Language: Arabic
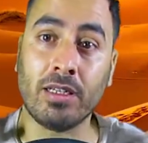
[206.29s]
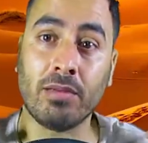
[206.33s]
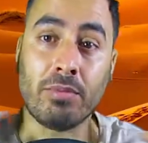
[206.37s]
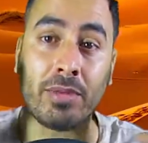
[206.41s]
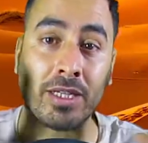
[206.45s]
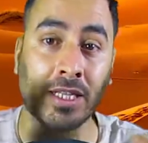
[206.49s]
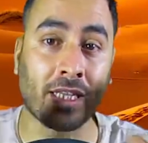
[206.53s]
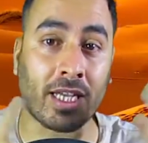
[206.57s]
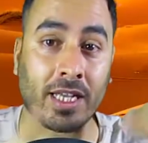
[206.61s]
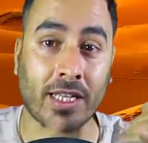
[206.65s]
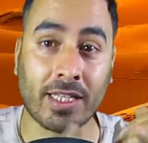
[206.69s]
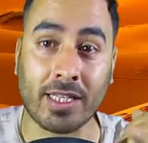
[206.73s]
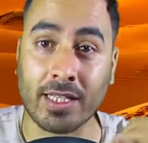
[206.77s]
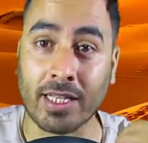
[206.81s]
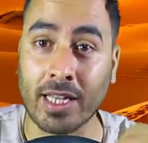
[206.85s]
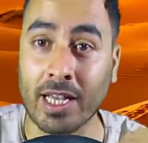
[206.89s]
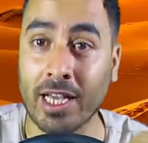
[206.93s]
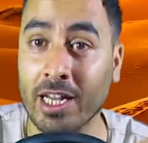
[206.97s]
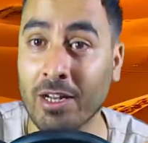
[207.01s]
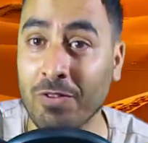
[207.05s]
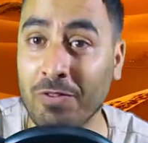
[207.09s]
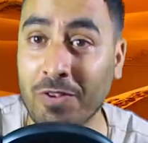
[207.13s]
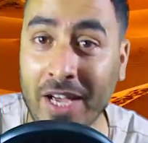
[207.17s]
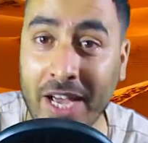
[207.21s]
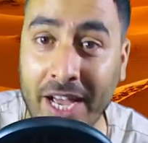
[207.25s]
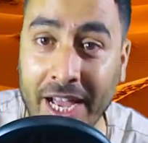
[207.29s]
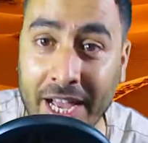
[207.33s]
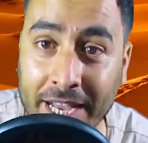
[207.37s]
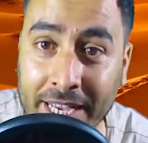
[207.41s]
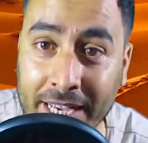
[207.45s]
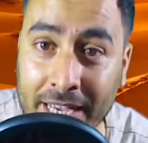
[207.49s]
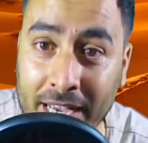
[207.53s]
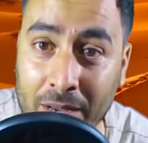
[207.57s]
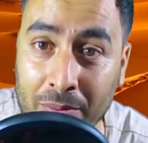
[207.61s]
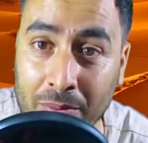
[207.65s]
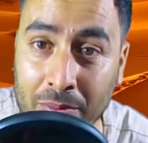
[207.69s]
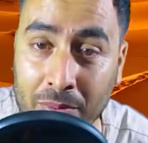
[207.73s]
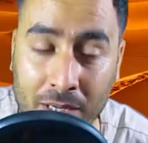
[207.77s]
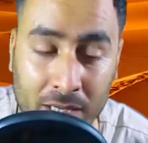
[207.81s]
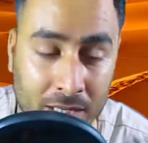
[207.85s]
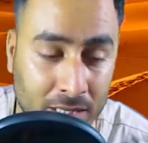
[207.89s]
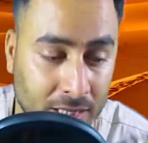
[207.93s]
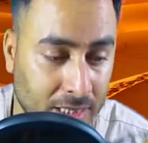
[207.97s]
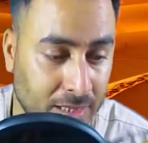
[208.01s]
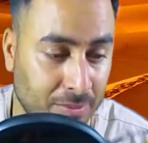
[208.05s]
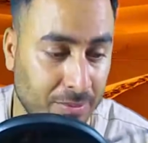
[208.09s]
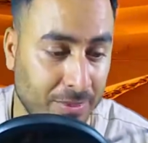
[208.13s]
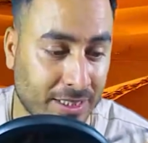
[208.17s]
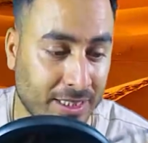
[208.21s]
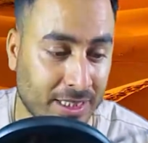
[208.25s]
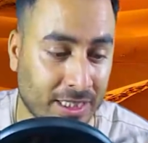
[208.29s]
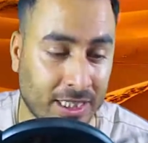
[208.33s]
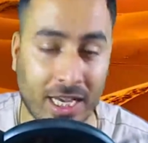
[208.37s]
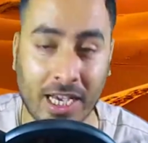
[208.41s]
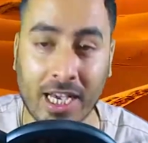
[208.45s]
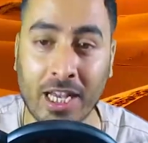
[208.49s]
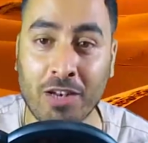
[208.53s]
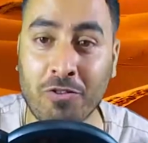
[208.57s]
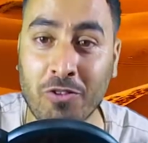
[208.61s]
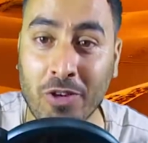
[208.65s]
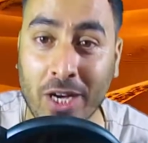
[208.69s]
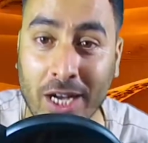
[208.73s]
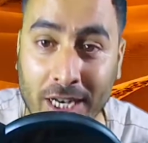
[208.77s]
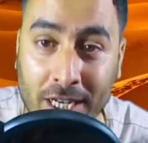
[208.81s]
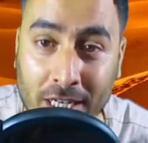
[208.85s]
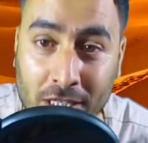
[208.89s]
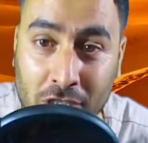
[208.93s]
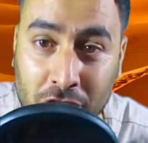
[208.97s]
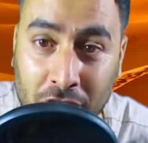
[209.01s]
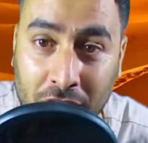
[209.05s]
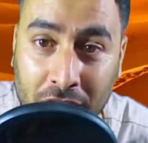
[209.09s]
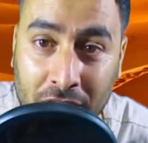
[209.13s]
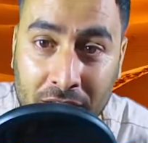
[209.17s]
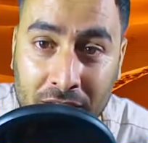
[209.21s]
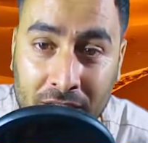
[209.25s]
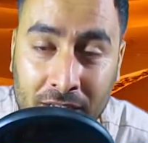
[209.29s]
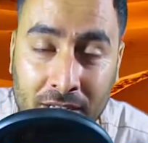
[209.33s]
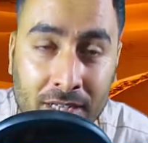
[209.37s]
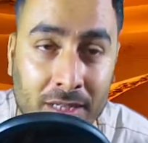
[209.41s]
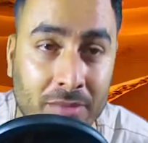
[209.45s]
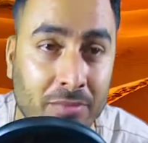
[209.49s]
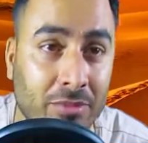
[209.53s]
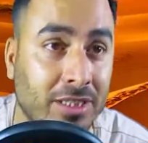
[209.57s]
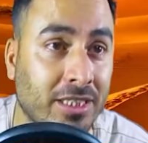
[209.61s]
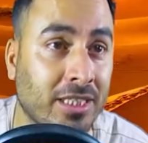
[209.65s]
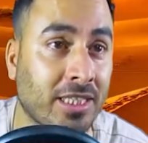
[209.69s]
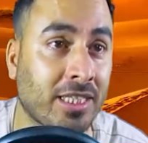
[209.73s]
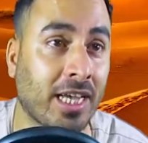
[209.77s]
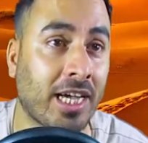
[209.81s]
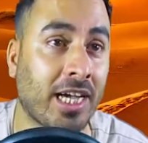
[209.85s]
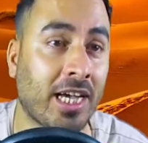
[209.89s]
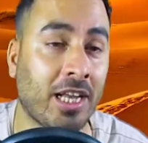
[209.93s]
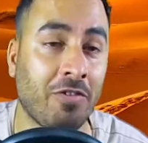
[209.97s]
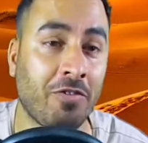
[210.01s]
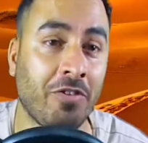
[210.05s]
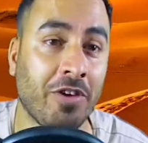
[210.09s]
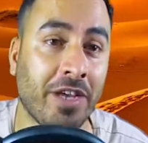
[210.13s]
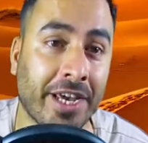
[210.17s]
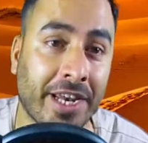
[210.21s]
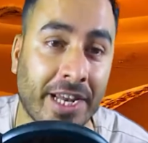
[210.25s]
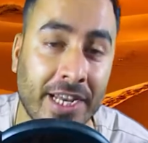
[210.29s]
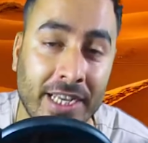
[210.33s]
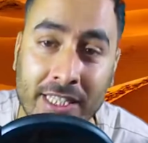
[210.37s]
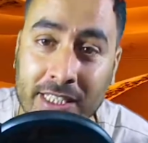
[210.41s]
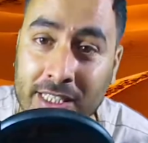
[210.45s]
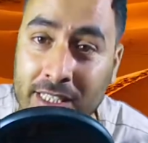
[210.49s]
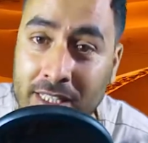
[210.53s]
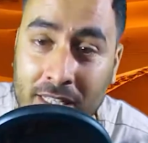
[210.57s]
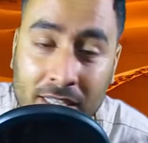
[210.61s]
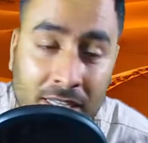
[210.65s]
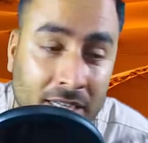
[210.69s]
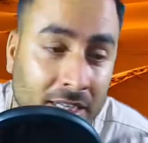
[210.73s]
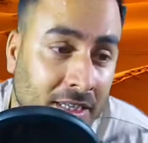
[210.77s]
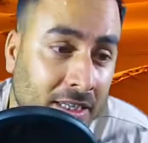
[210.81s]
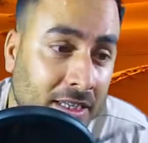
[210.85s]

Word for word: ما تدخل فيها حكم ما تدخل فيها القجع ما تدخل فيها رئيس آه،